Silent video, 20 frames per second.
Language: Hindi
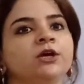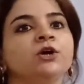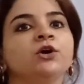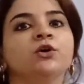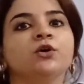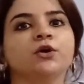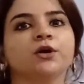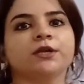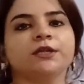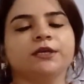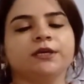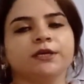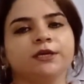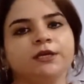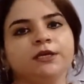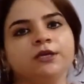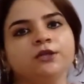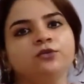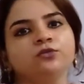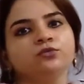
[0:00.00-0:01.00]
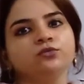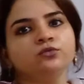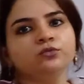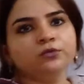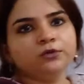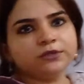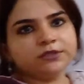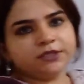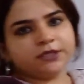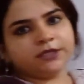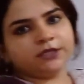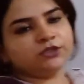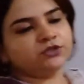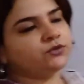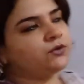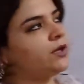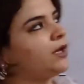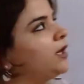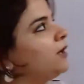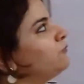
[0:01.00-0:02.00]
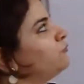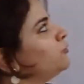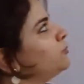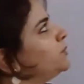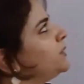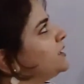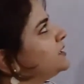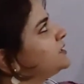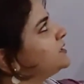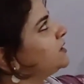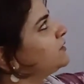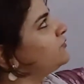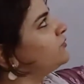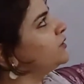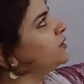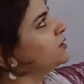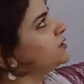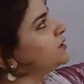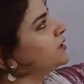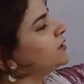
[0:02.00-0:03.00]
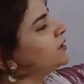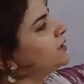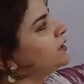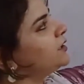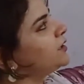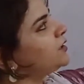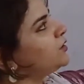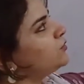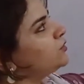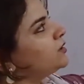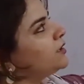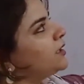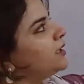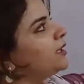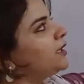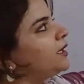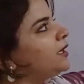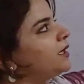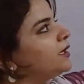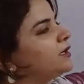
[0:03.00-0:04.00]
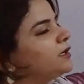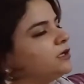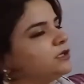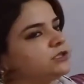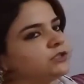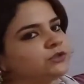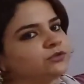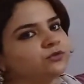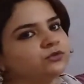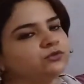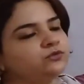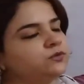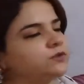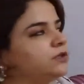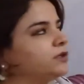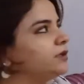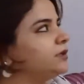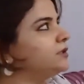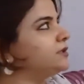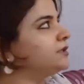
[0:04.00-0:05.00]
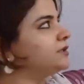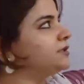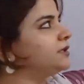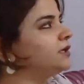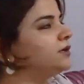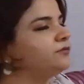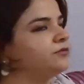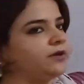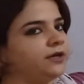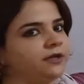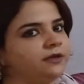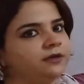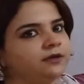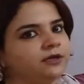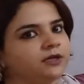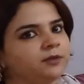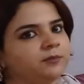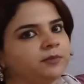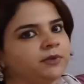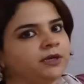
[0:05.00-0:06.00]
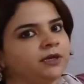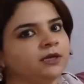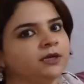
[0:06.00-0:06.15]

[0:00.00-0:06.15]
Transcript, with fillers: और यही रूल्स ही जो हैं वो बेसिक फंक्शन कर रहे होते हैं एक कल्चर को दूसरे कल्चर से डिफ़ाइन करने में